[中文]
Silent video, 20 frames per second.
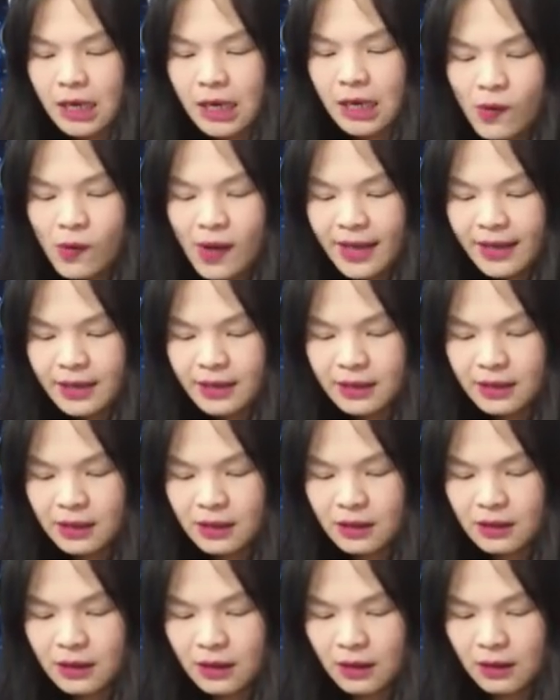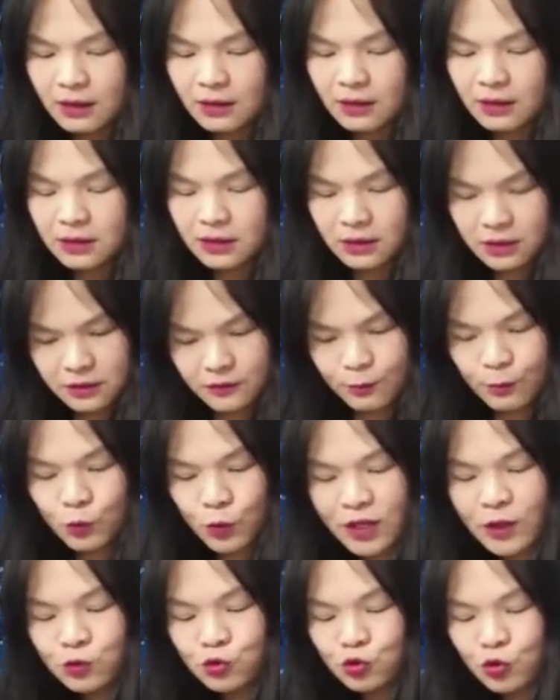另外一个，呃。
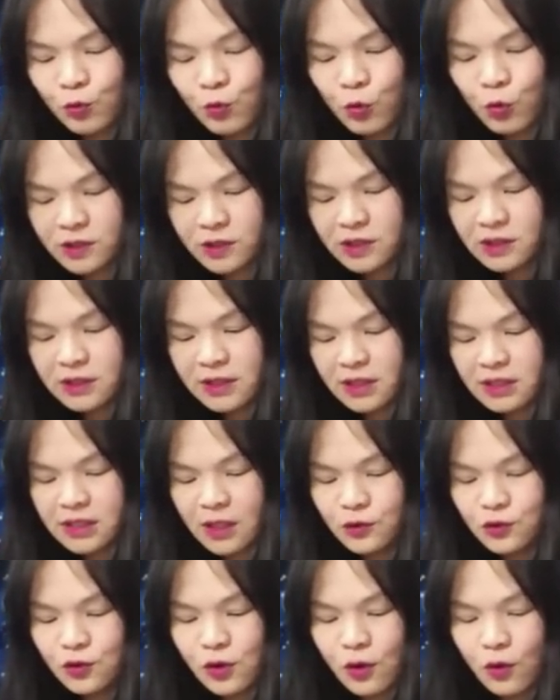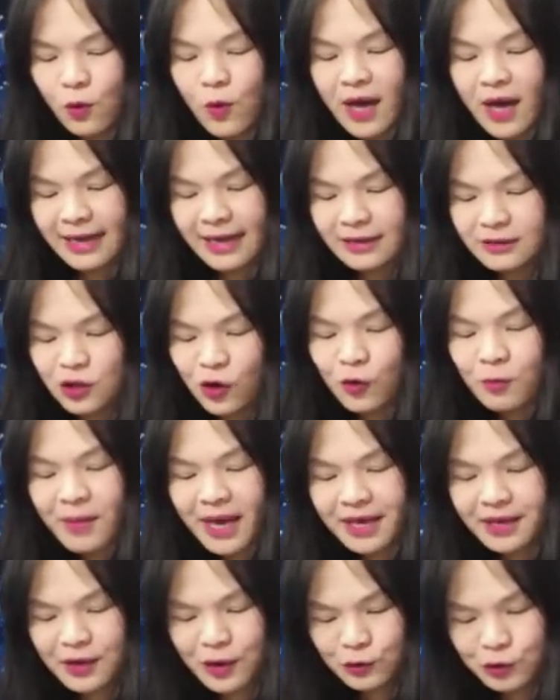运作模式呢，叫做挂羊头
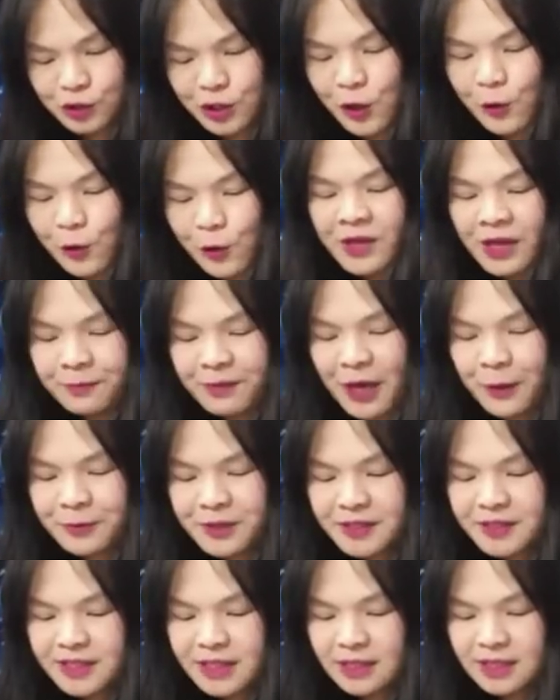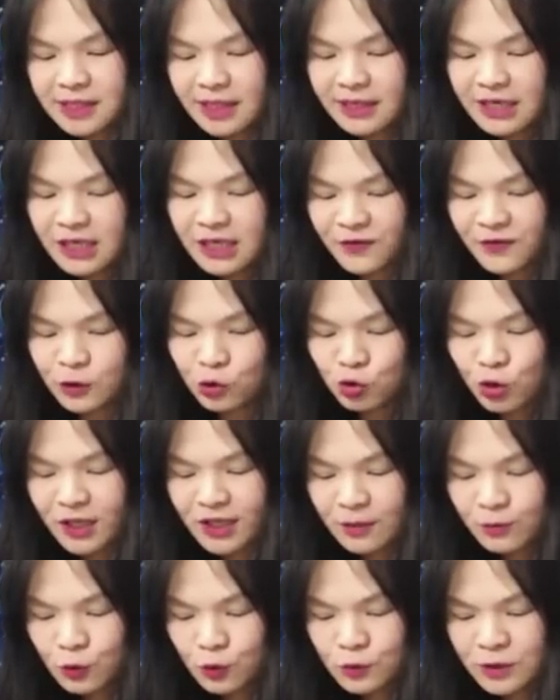卖狗肉。表面上成立粉砖
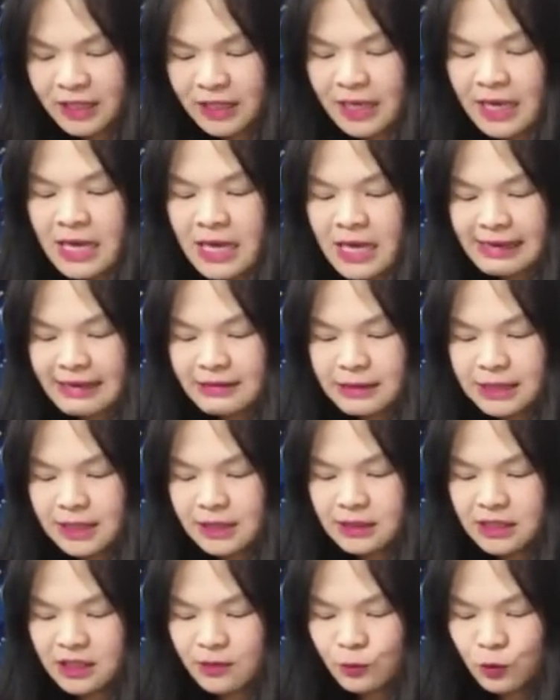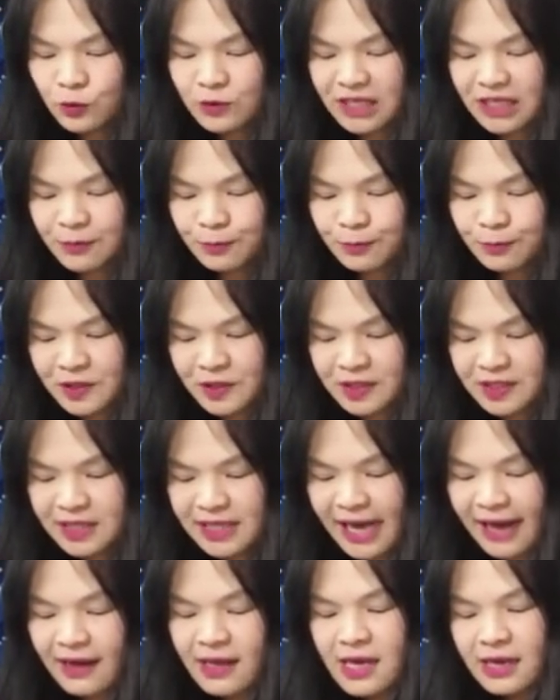的目的跟政治目的不一
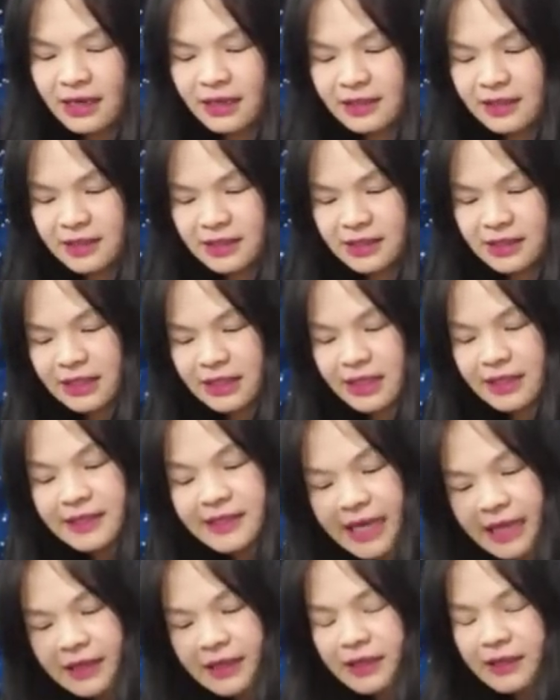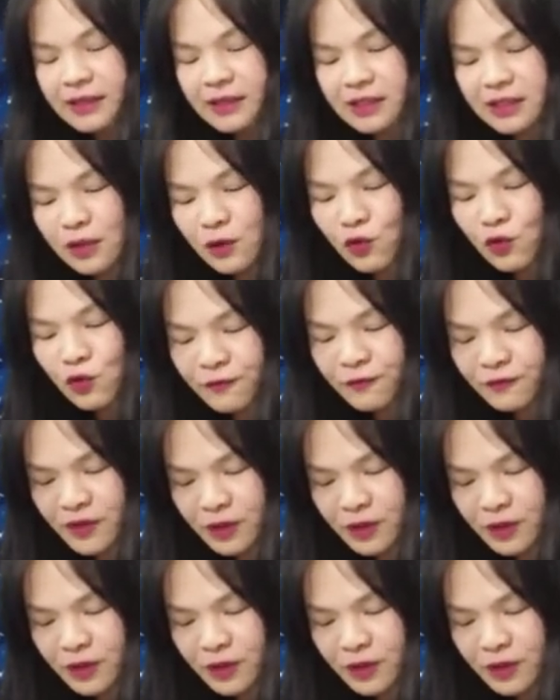样，可能是一些在地的生活